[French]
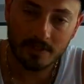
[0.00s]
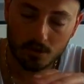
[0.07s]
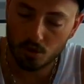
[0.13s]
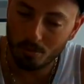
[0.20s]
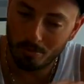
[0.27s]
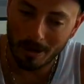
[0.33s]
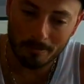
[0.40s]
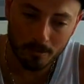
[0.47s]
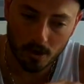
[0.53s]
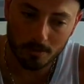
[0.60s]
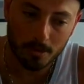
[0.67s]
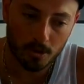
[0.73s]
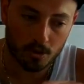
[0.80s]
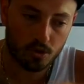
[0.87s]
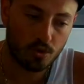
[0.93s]
Tu palmes
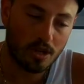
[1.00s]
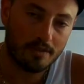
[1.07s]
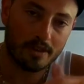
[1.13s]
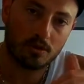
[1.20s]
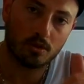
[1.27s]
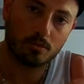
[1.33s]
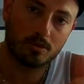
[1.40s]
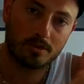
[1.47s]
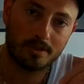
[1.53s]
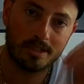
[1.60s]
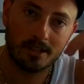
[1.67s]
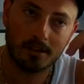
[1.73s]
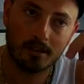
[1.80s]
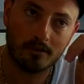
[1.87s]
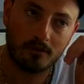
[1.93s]
comme un enculé avec ton
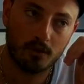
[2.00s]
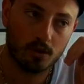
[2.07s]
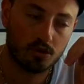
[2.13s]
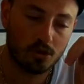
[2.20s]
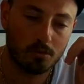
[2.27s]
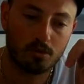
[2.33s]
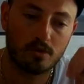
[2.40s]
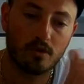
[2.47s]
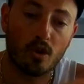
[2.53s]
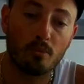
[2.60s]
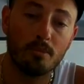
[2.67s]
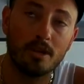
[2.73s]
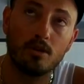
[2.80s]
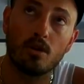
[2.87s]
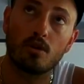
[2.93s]
petit euh, float tube, tu vas au
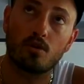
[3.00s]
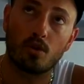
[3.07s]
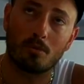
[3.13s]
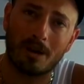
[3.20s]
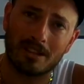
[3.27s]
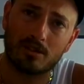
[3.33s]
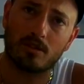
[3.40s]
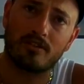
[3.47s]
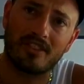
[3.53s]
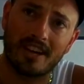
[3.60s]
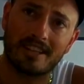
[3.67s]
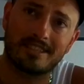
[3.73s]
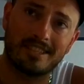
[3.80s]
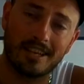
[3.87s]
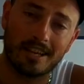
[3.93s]
milieu le combattre,
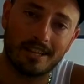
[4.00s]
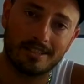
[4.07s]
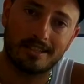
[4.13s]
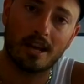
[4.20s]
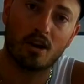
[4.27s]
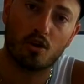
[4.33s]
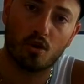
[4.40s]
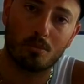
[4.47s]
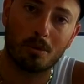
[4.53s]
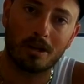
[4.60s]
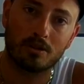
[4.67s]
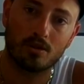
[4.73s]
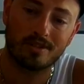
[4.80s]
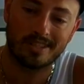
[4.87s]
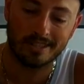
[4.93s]
frein serré, c'est un combat
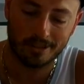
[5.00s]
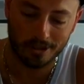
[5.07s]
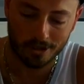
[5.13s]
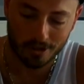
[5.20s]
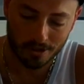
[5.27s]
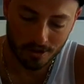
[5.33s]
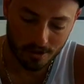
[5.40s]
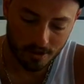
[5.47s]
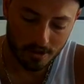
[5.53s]
de titan.